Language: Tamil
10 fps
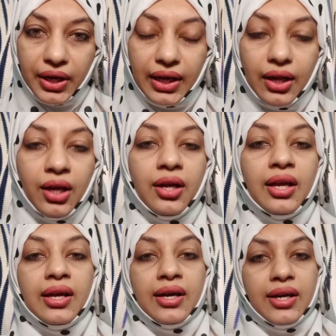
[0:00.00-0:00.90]
பண்ணலாம்
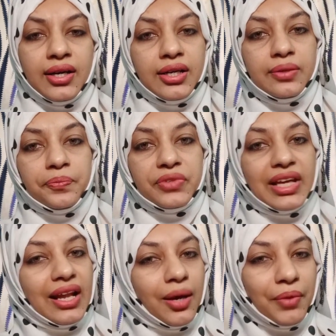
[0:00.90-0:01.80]

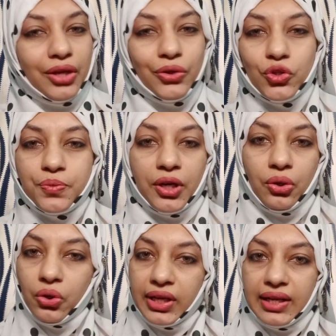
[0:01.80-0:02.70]
எல்லாமே யூஸ்
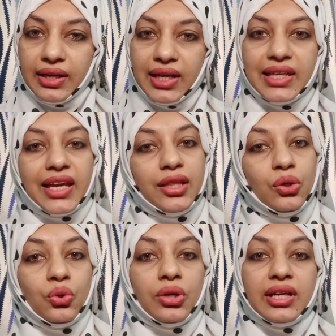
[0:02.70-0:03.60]
பண்ணணும்னு இல்லை
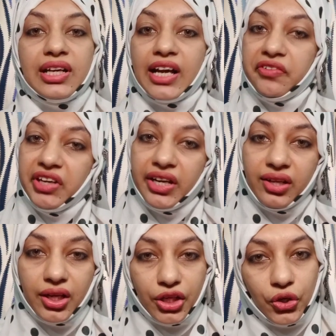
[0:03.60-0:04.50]
எது உங்களுக்கு
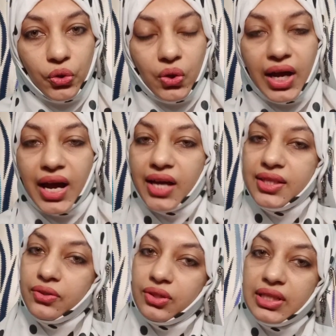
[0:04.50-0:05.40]
கன்வீனியண்ட்டாக இருக்கோ
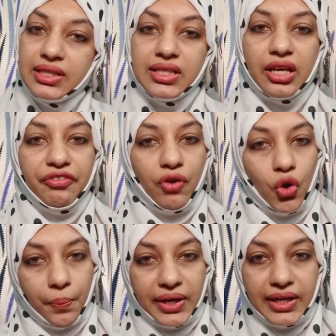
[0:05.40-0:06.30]
அதை வந்துட்டு நீங்கள்
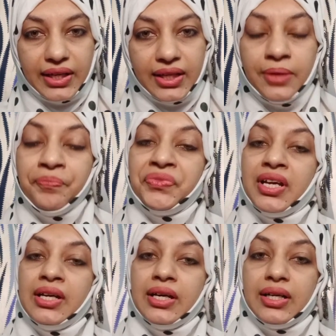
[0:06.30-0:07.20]
ஃபாலோ பண்ணுங்கள்
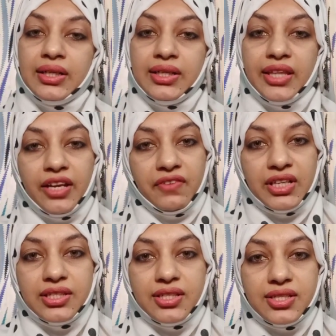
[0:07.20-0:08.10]
அண்ட் தென்
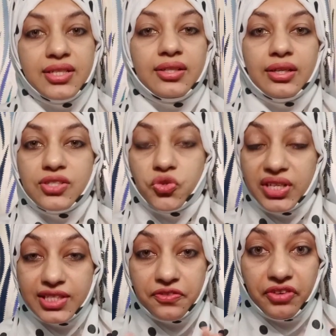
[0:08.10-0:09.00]
வந்துட்டு
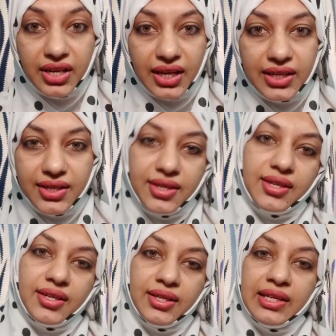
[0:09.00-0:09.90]
ஸ்ட்ரெஸ் ஃப்ரீயாக
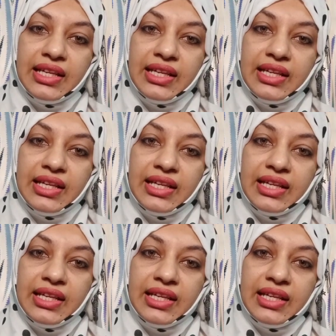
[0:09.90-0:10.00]
இருங்க